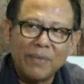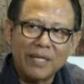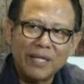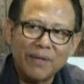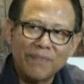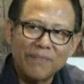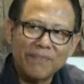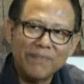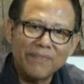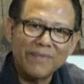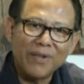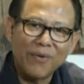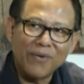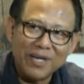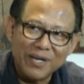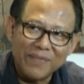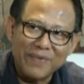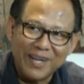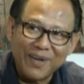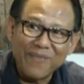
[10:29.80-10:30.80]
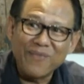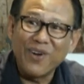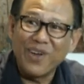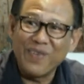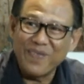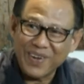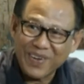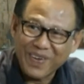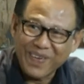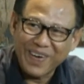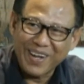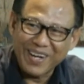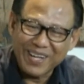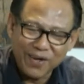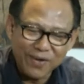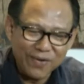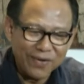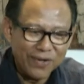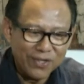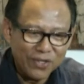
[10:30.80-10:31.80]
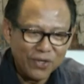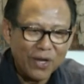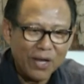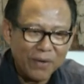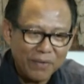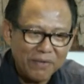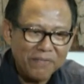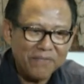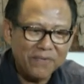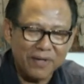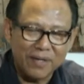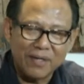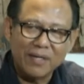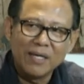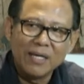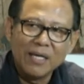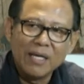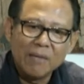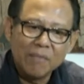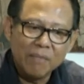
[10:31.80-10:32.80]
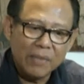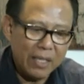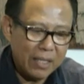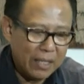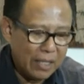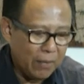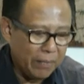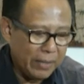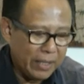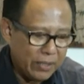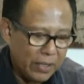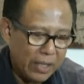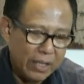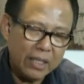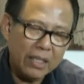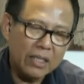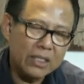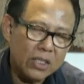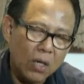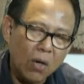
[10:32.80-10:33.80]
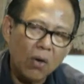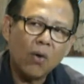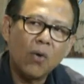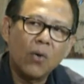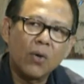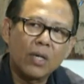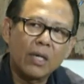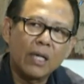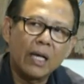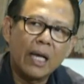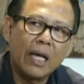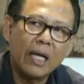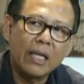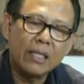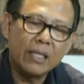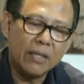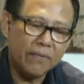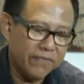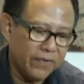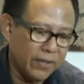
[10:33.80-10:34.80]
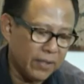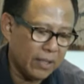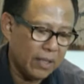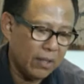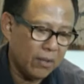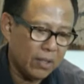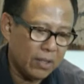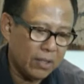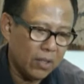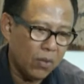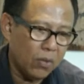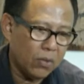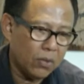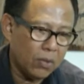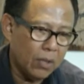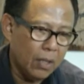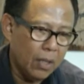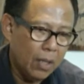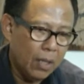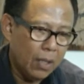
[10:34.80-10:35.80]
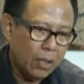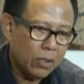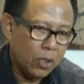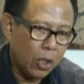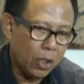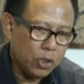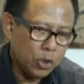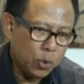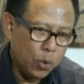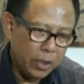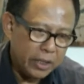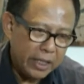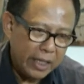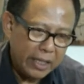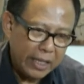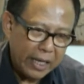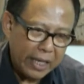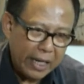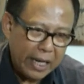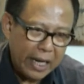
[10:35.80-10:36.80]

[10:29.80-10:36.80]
อนกับเราเคยเป็นนักมวยมาก่อนก็ก็ต้องเข้าไปฝึกมีเรามีเทรนเนอร์สองคนนะฮะที่ฝึกแล้วก็ต้องตอนช่วงที่ใก